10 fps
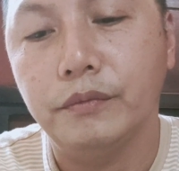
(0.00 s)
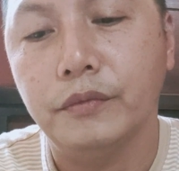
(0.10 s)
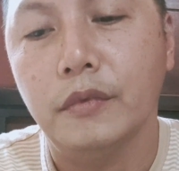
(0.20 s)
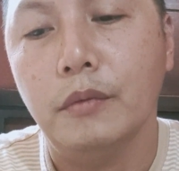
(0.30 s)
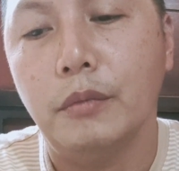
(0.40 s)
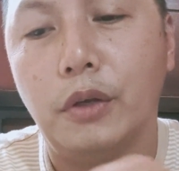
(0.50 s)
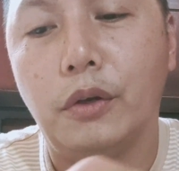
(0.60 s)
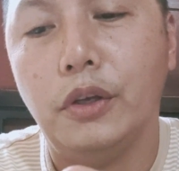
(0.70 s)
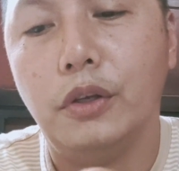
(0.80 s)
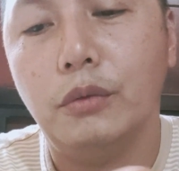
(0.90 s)
pero
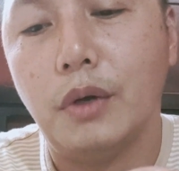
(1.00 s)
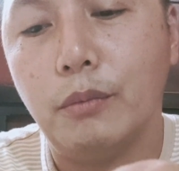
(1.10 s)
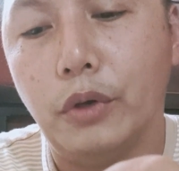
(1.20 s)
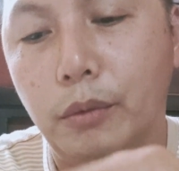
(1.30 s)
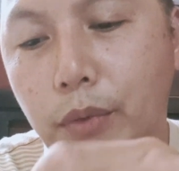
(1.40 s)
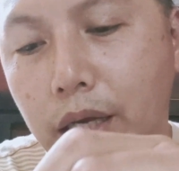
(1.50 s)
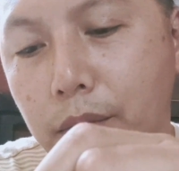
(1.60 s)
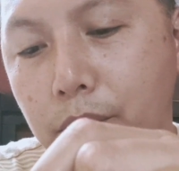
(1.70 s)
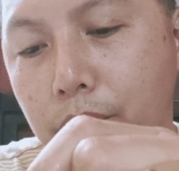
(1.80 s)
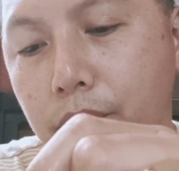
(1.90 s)
ngayon
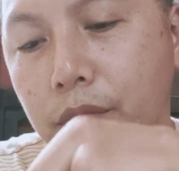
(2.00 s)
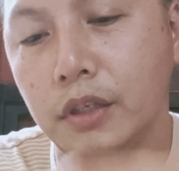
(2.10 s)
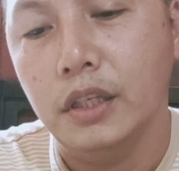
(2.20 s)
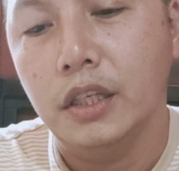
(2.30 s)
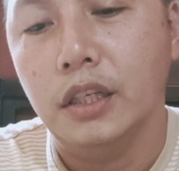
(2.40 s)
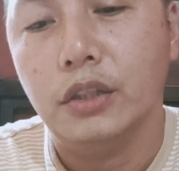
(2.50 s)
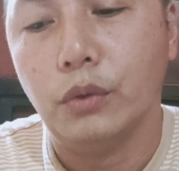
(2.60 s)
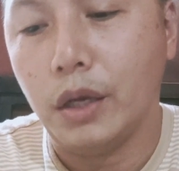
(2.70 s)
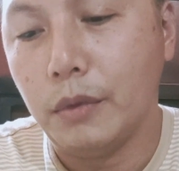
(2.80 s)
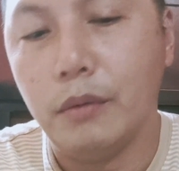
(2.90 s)
1.5. 2
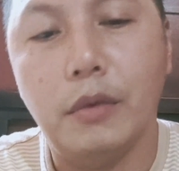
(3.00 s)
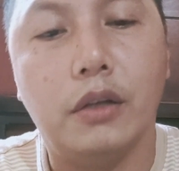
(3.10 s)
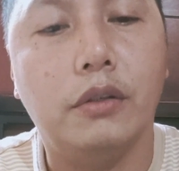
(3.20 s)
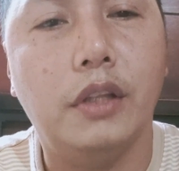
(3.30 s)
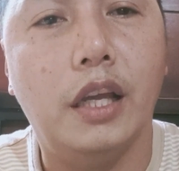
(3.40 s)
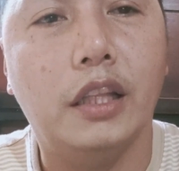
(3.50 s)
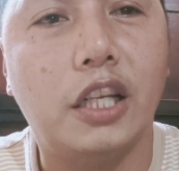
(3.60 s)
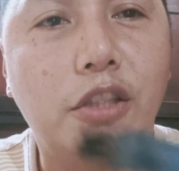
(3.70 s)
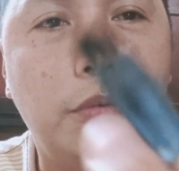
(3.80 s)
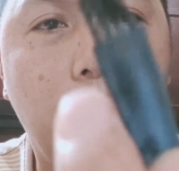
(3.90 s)
mm meron din, tapos
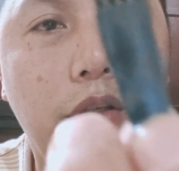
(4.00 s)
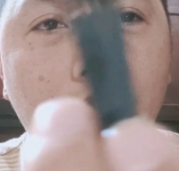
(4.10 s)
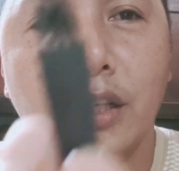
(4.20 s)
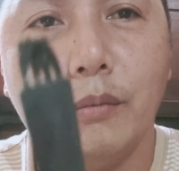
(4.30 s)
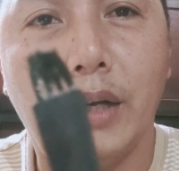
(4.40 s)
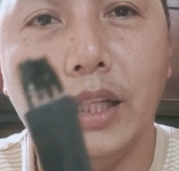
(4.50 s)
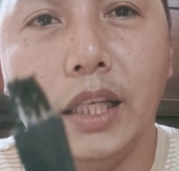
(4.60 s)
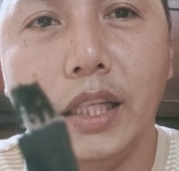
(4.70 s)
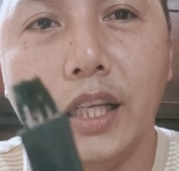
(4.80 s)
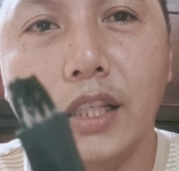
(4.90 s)
meron na siyang
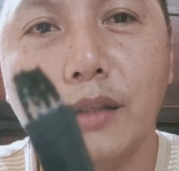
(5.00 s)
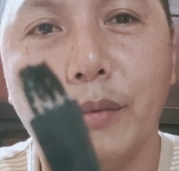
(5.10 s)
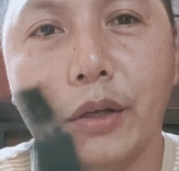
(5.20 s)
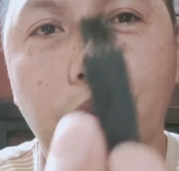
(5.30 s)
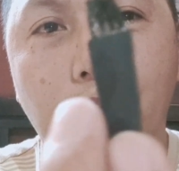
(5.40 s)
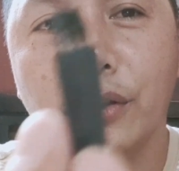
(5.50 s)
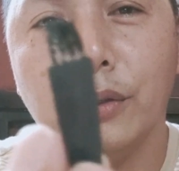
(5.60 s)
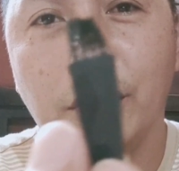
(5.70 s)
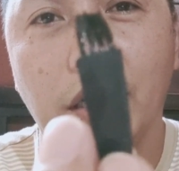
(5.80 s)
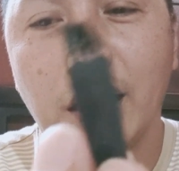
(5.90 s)
panglinis, pero hindi ko ito
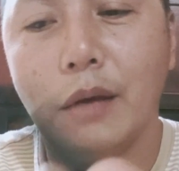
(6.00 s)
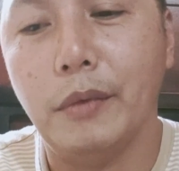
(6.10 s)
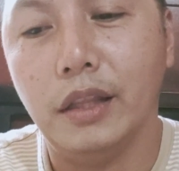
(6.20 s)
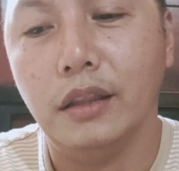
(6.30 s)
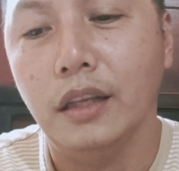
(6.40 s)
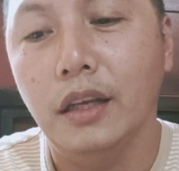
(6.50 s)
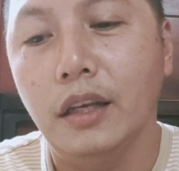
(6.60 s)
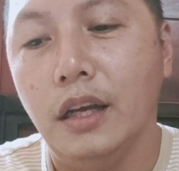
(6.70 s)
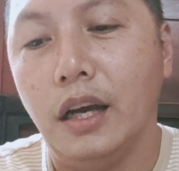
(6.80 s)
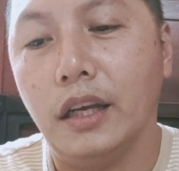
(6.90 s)
ginagamit.
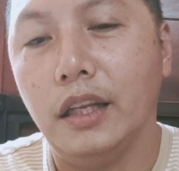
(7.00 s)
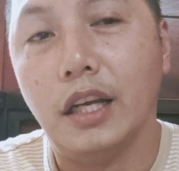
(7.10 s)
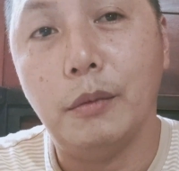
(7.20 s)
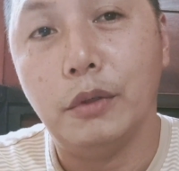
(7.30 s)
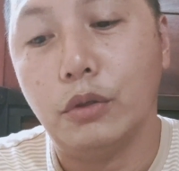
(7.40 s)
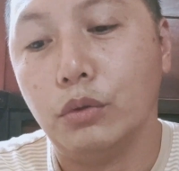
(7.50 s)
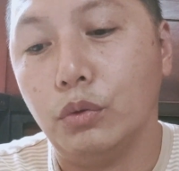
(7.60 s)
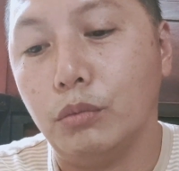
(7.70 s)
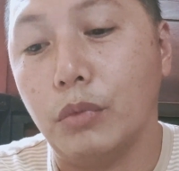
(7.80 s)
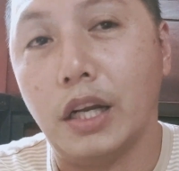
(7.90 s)
Ang ginagamit ko
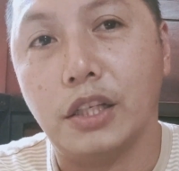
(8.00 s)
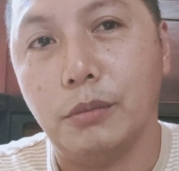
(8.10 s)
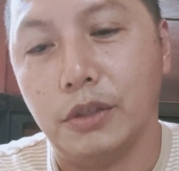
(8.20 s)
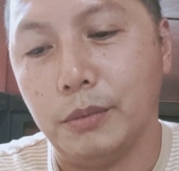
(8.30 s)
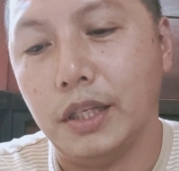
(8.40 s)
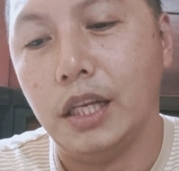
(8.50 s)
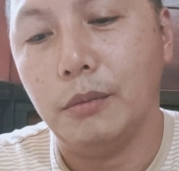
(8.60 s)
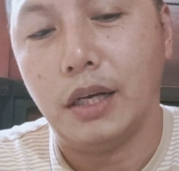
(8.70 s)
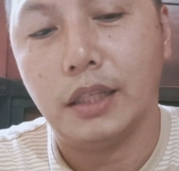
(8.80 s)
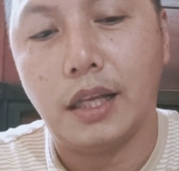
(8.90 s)
toothbrush, mas madaling
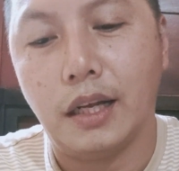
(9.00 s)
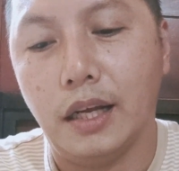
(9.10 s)
makatanggal.